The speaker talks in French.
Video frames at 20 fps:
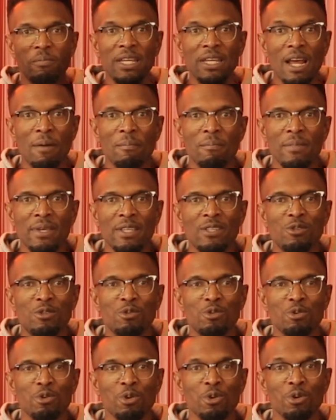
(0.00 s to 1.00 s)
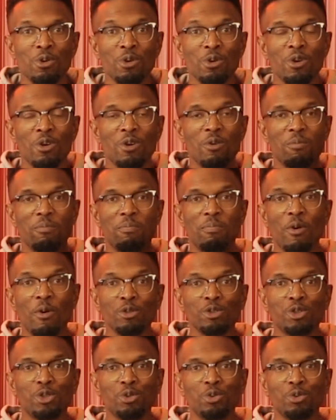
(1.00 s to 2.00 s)
Mesdames, Messieurs,
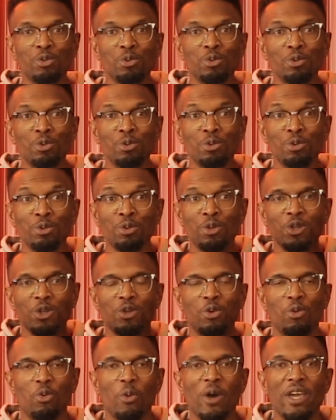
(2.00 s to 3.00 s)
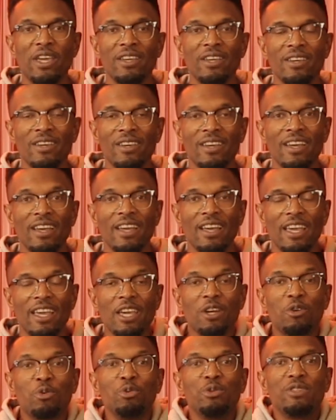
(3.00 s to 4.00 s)
bonjour, Koué.
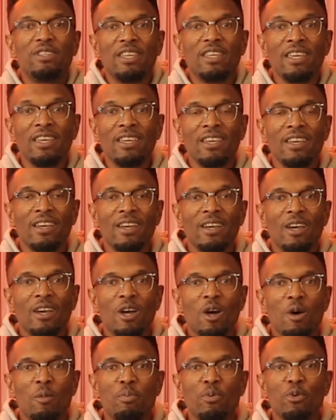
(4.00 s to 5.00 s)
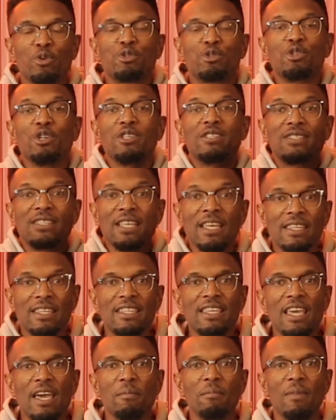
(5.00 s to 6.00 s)
Écoutez, pour ce
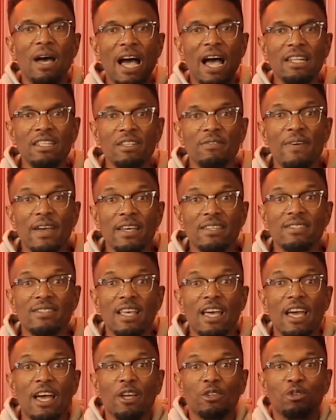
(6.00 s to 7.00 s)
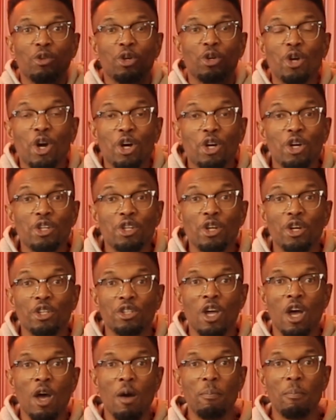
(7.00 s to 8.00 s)
cinquième anniversaire de Coconut
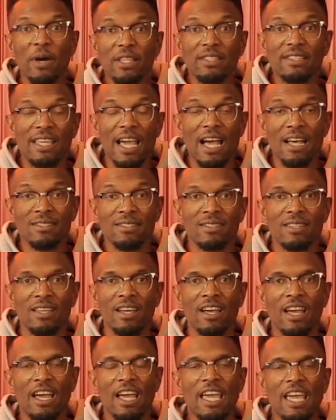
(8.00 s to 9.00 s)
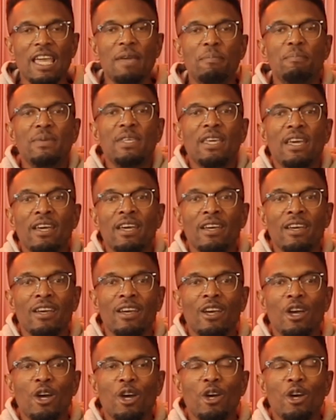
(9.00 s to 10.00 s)
Podcast, eh bien,
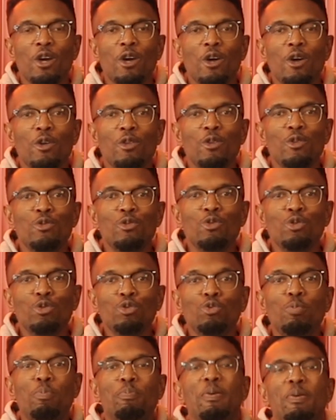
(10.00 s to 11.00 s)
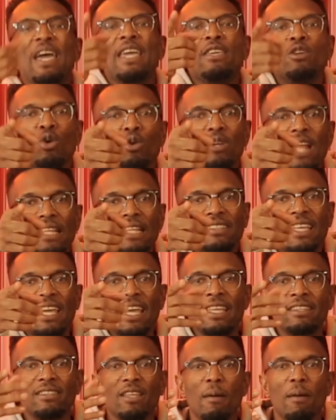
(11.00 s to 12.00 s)
nous nous payons la
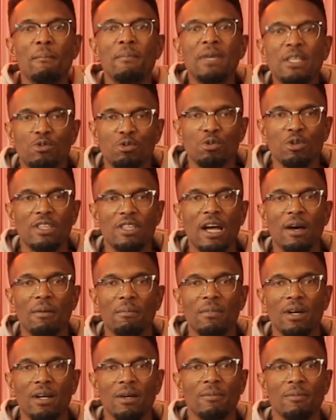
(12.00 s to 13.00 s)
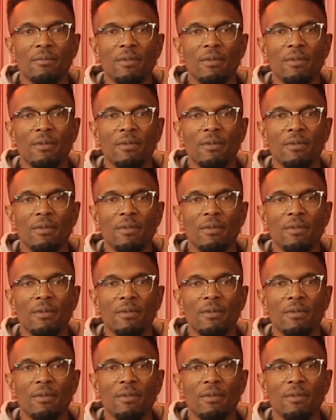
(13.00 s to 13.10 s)
traite, messieurs, dames.